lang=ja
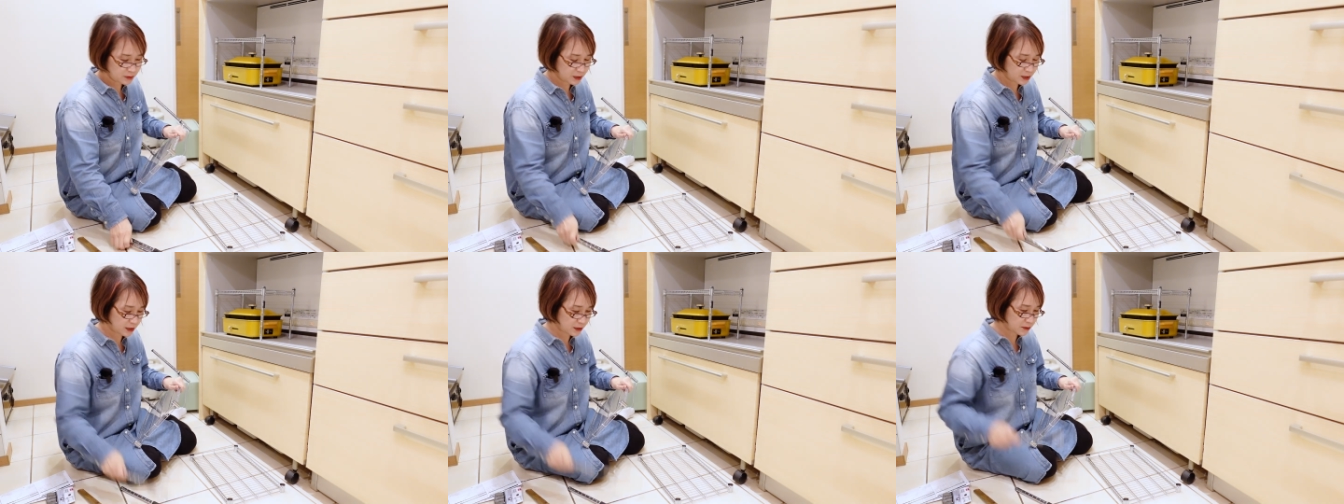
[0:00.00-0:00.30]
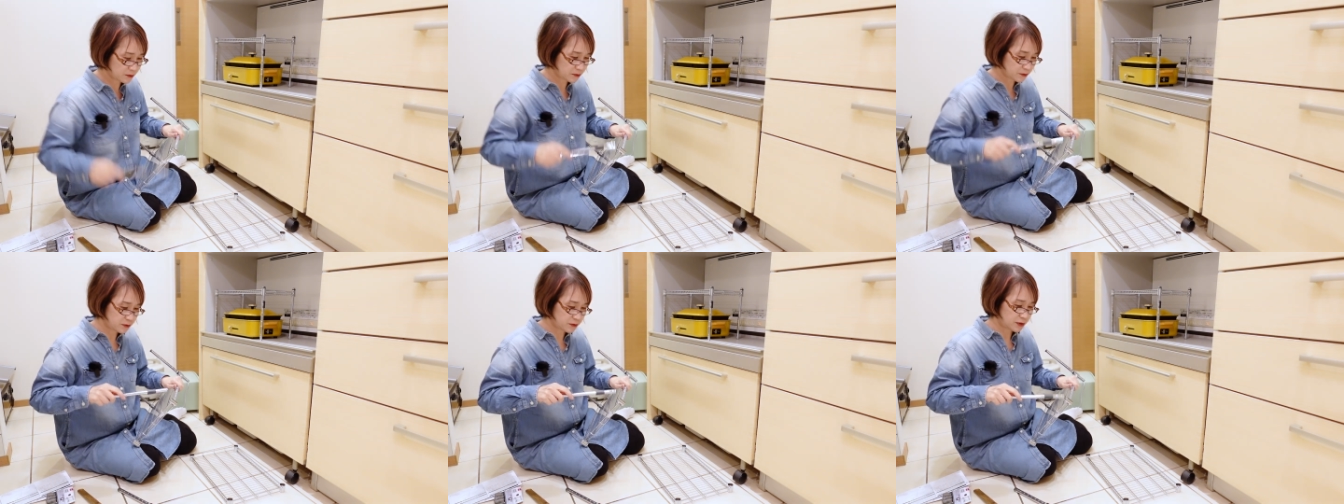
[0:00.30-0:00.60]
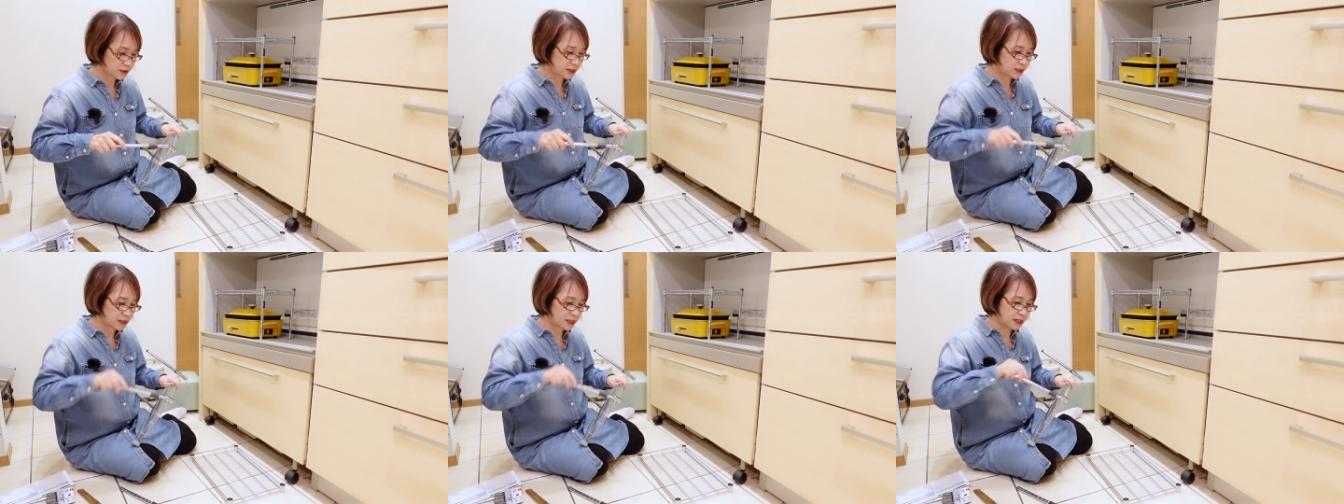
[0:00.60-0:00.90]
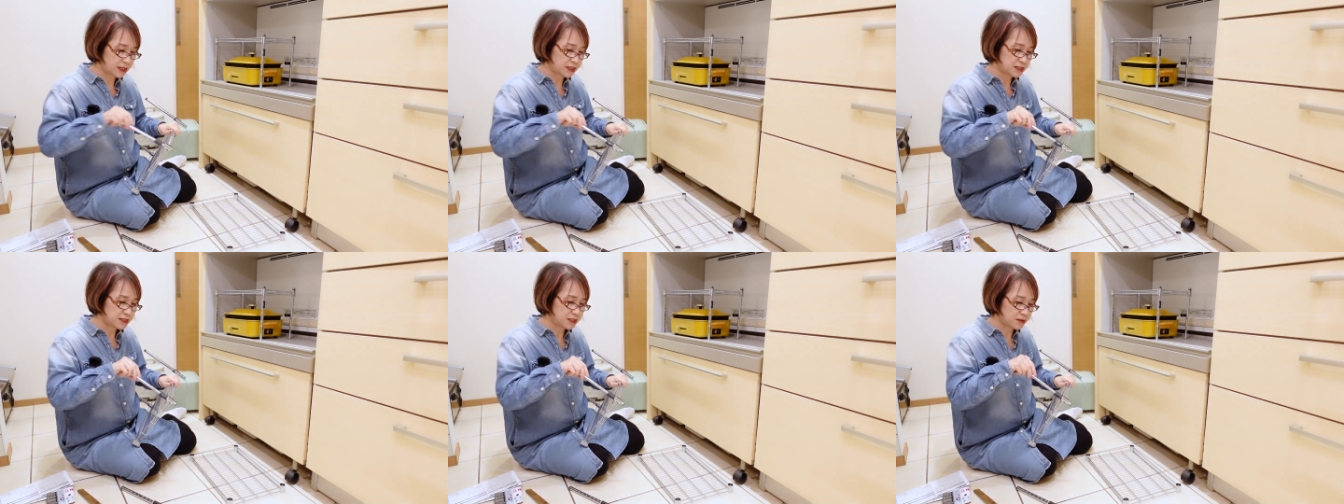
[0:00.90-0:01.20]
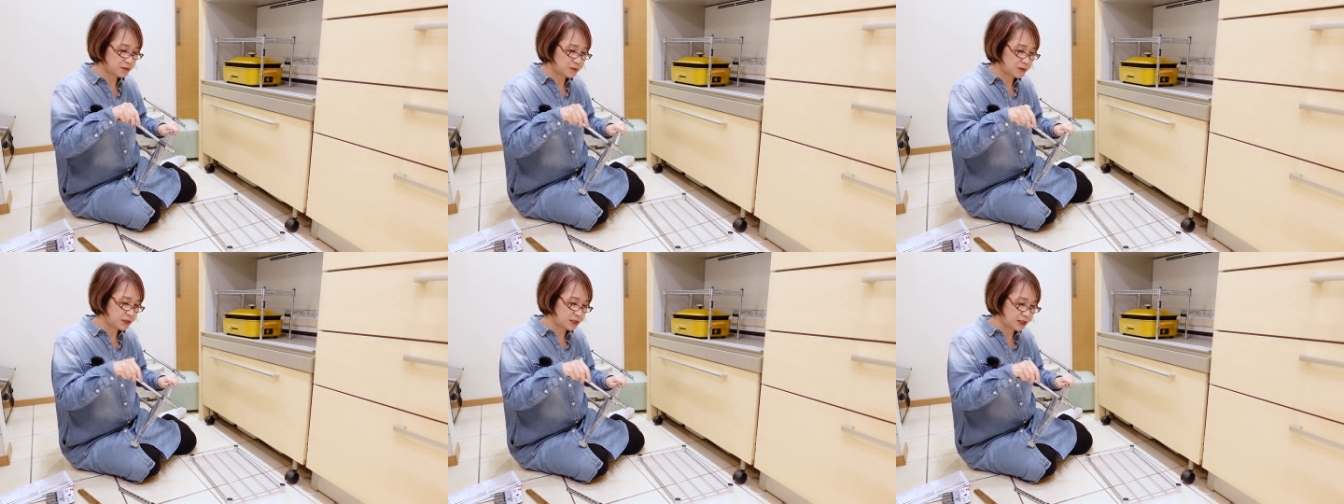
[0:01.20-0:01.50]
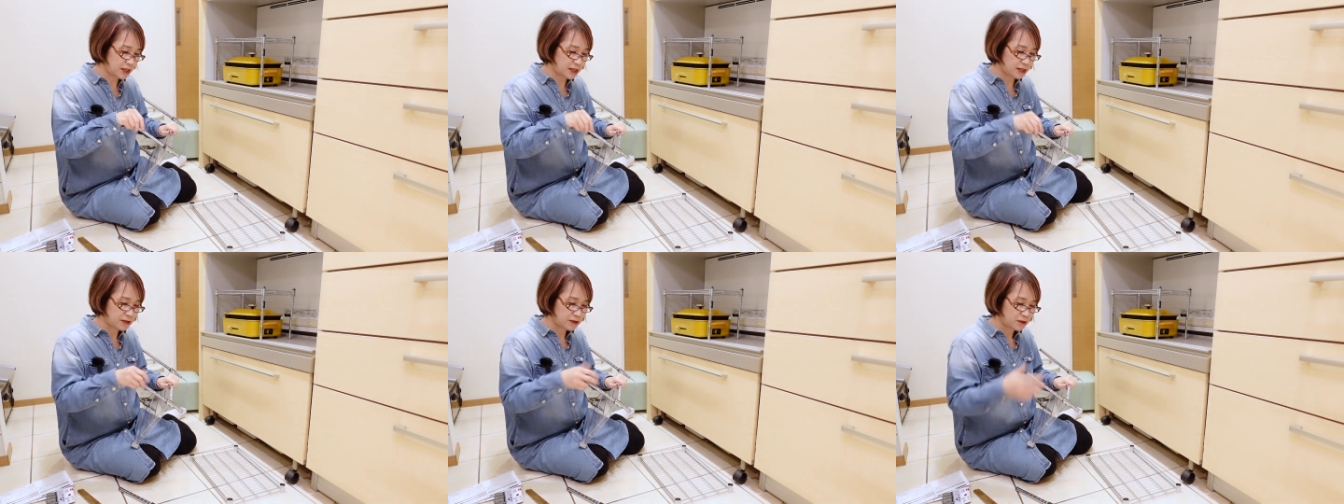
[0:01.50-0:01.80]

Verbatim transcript: てやっといて、高さ見て